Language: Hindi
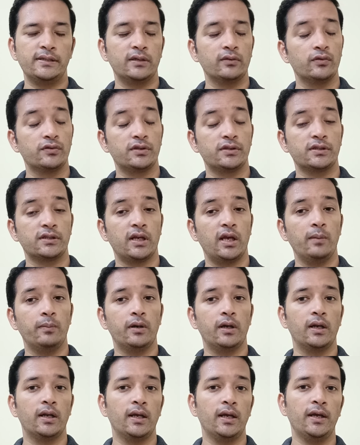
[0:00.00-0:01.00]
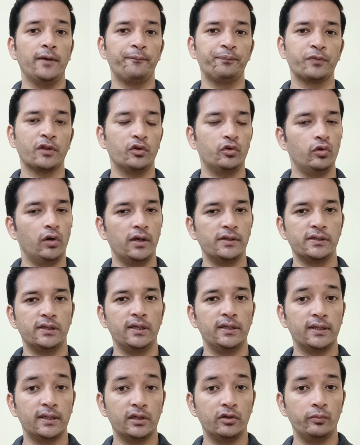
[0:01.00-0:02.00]
चैनल को सब्सक्राइब करना है तो आज
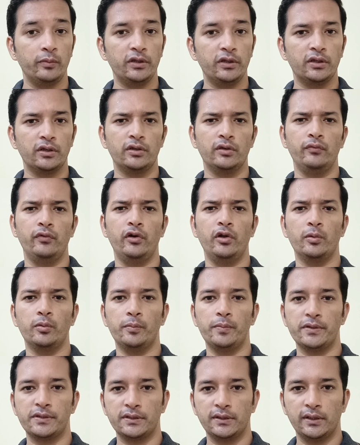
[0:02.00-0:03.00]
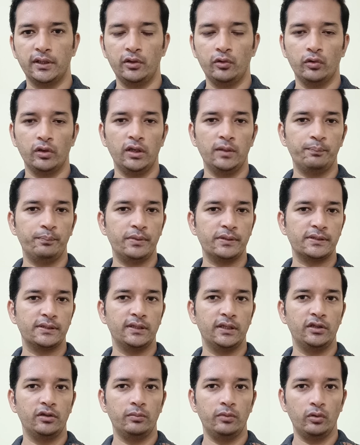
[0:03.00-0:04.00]
के लिए इतना उम्मीद करता हूँ वीडियो को पसंद आई होगी
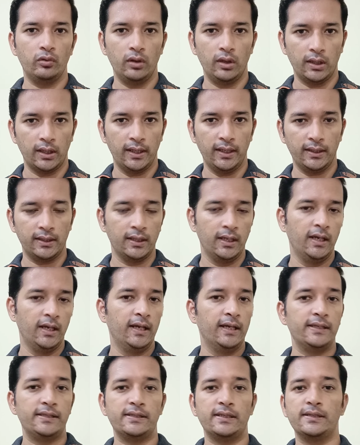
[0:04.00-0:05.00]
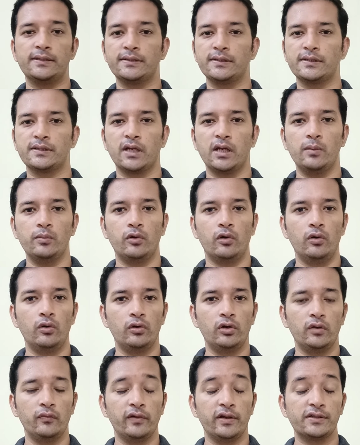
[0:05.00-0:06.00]
पसंद आई तो बिल्कुल लाइक चैनल सब्सक्राइब और
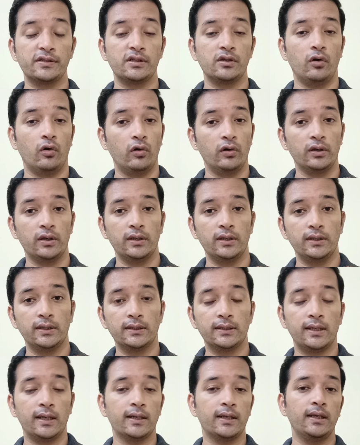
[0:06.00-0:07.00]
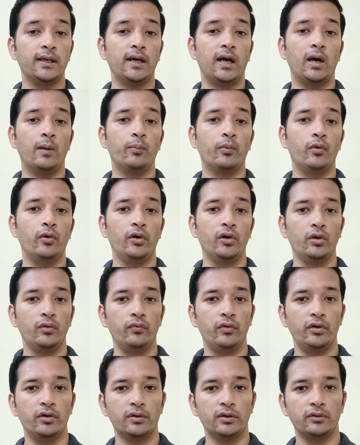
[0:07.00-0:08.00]
नोटिफिकेशन ऑन कर देना ताकि आपको न्यू
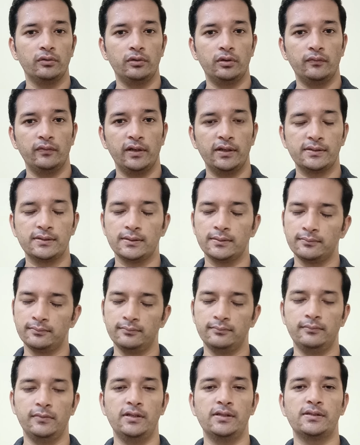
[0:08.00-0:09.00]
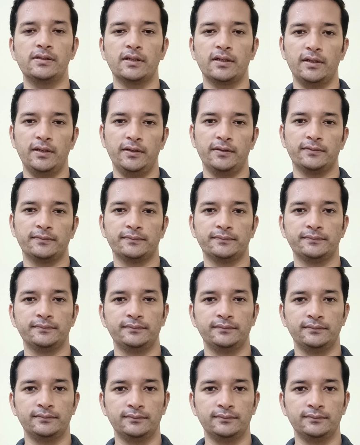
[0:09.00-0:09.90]
वीडियो का नोटिफिकेशन मिल सके